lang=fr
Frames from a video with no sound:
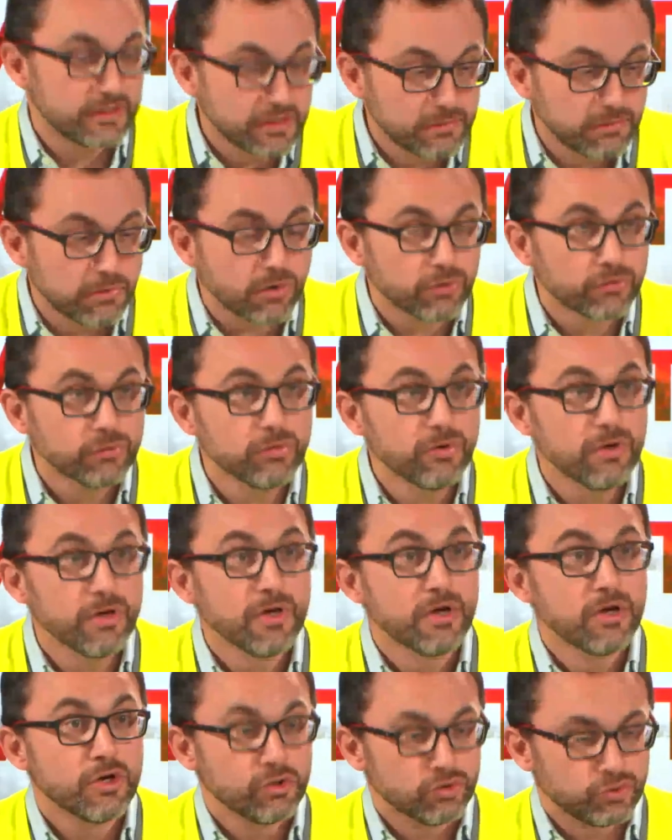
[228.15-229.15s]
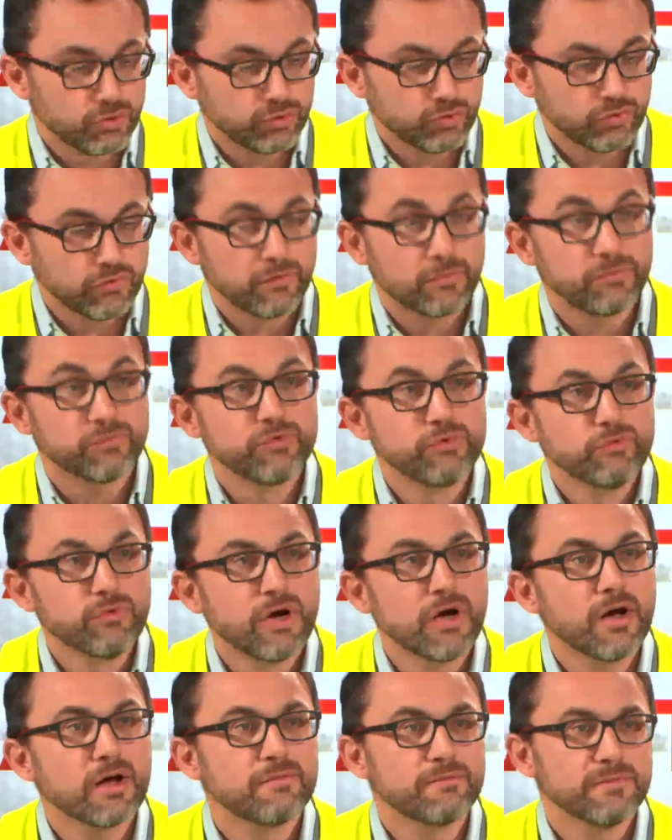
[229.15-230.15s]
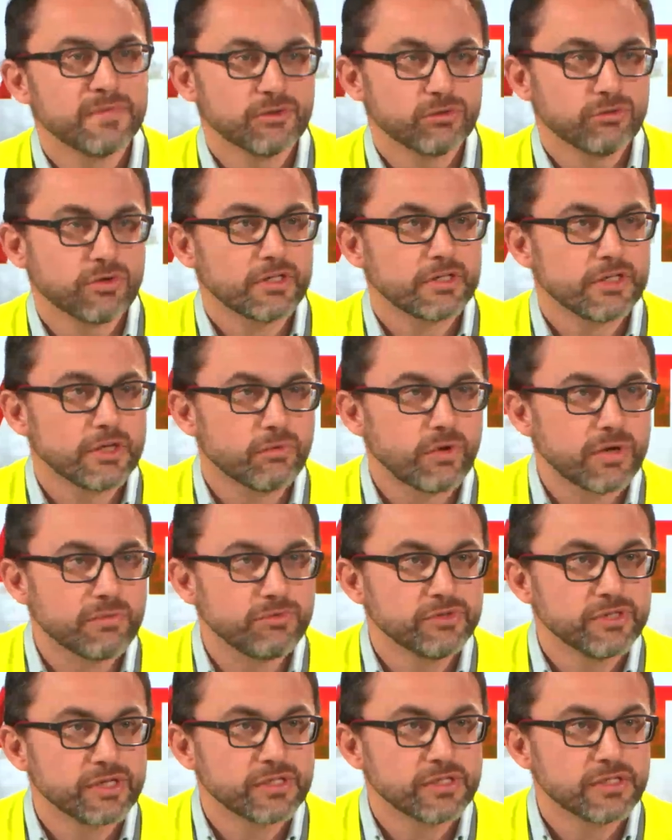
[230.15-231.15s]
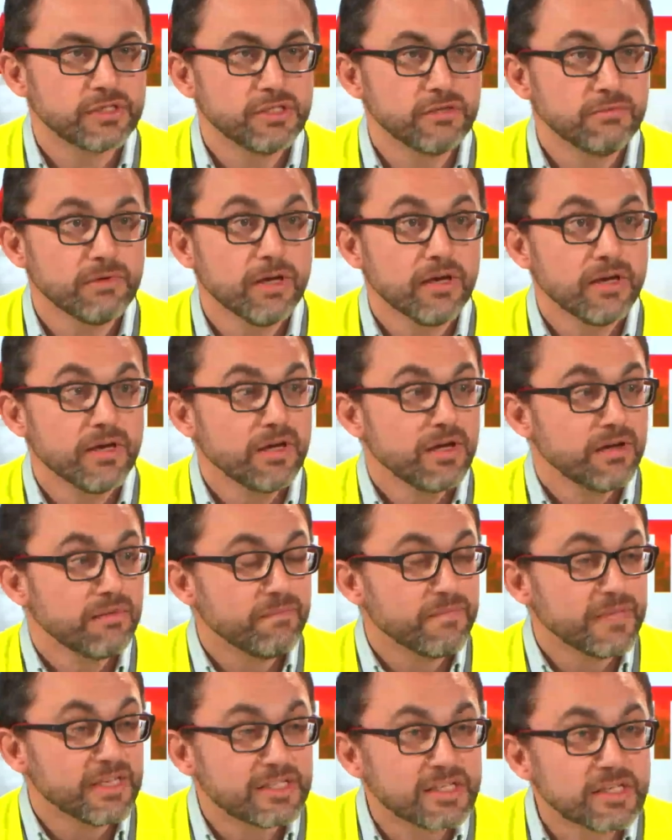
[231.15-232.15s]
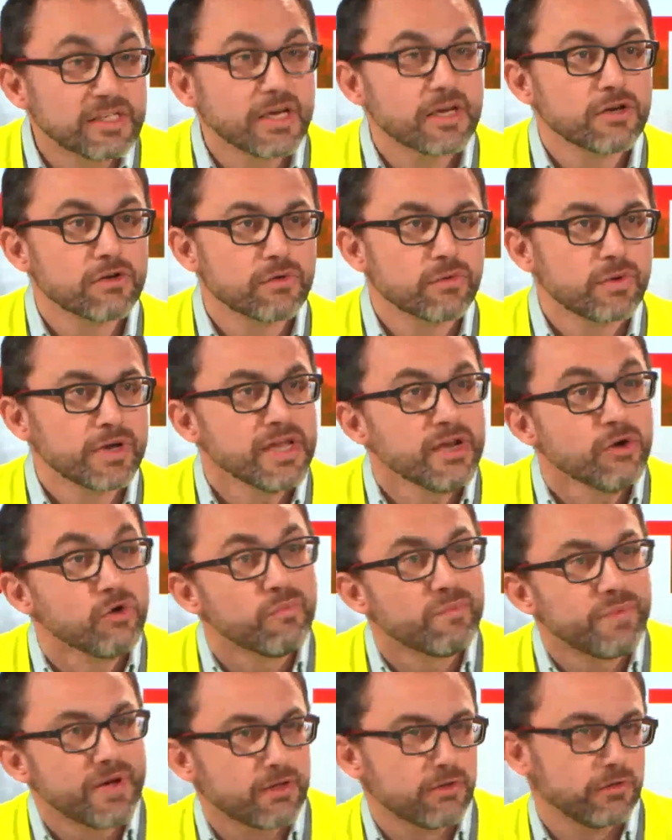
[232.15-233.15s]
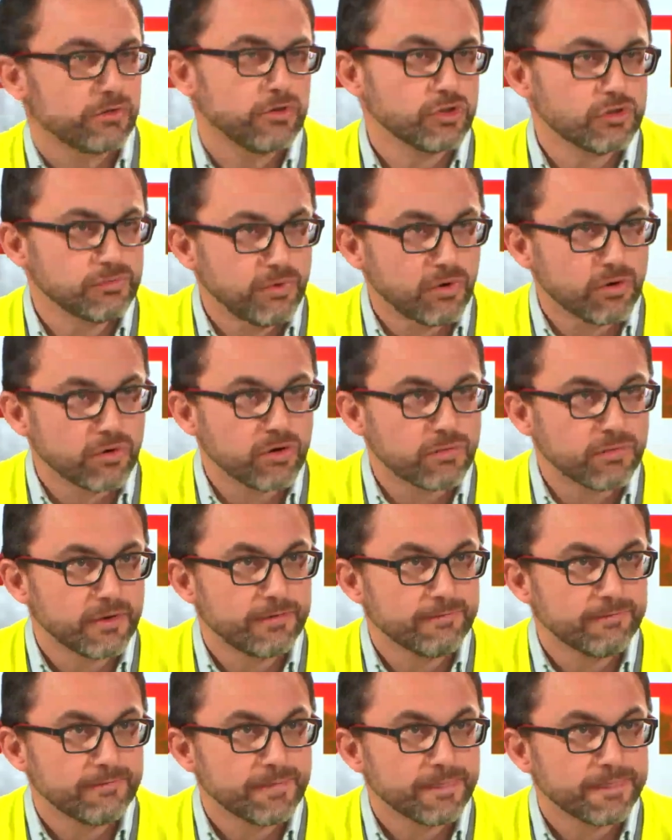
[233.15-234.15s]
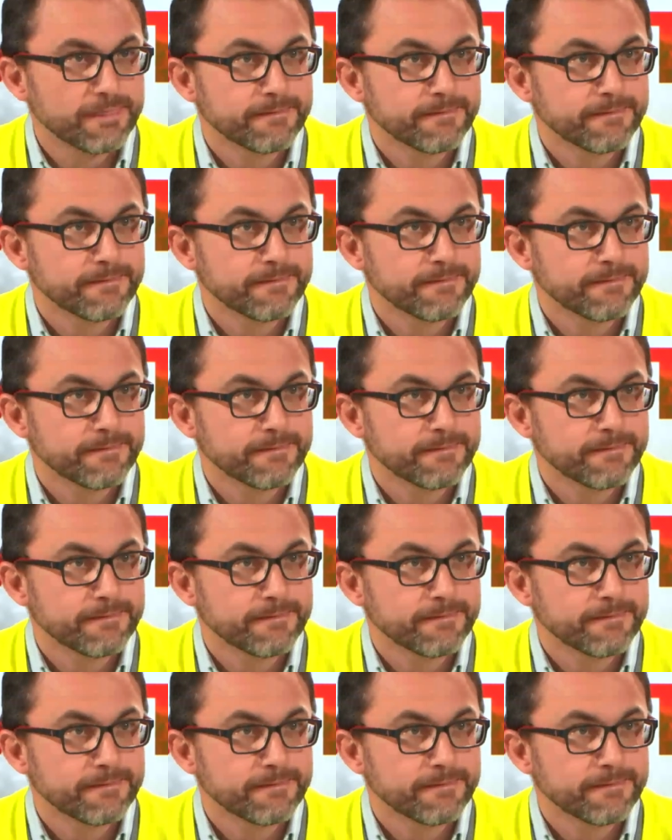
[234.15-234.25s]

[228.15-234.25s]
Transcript: quitter Bordeaux, se retrouvent plus loin, bien sûr, avec des loyers plus accessibles, mais ce qu'ils gagnent en loyer, ils le perdent en transport en commun.